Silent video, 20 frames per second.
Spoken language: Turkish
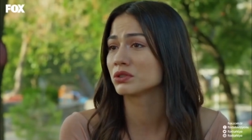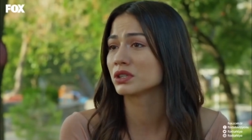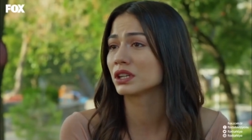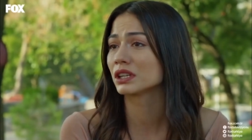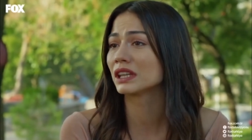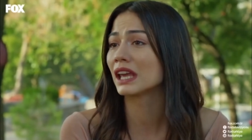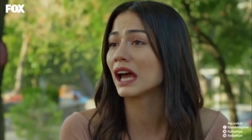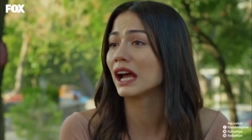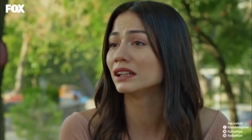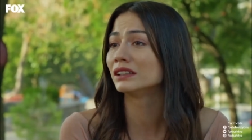
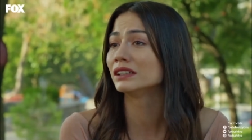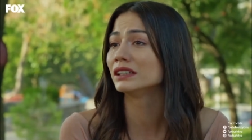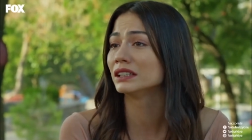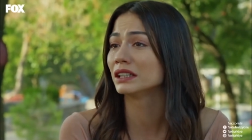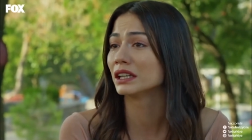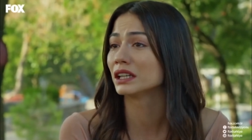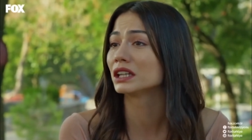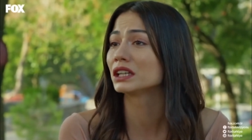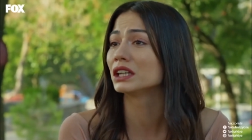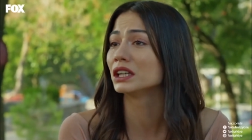önce
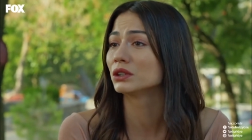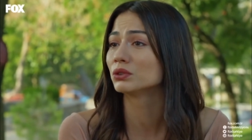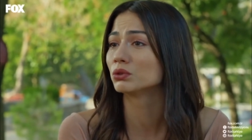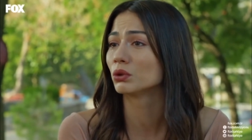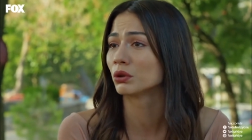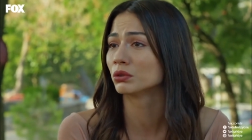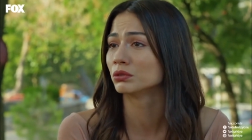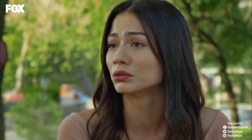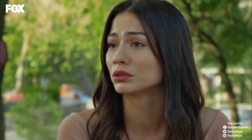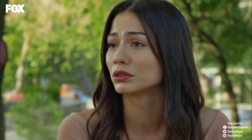geldiğin yere geri
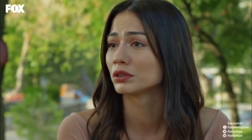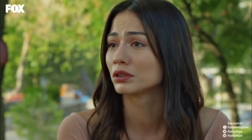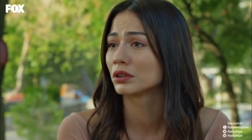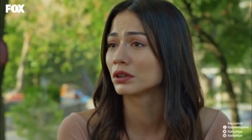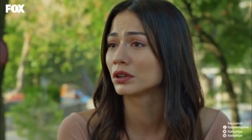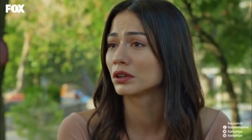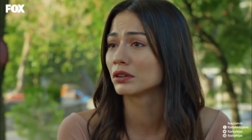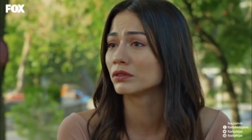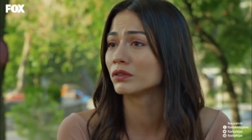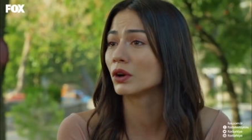dön
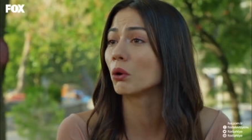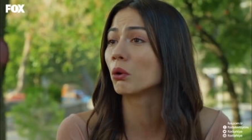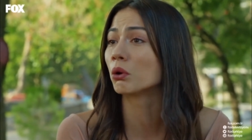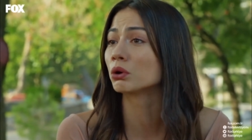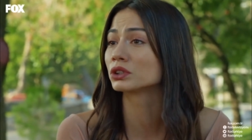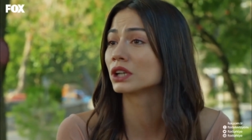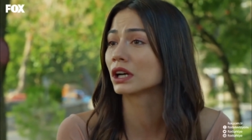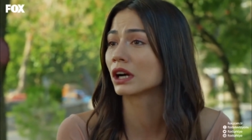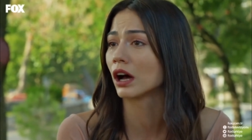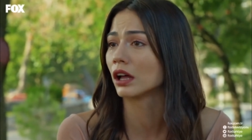ve
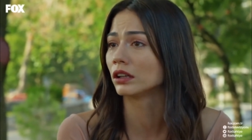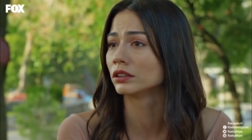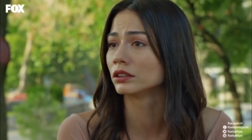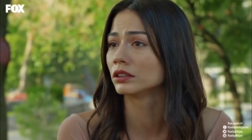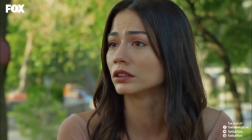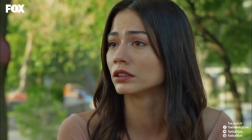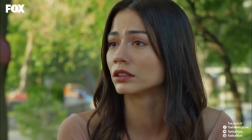orada kal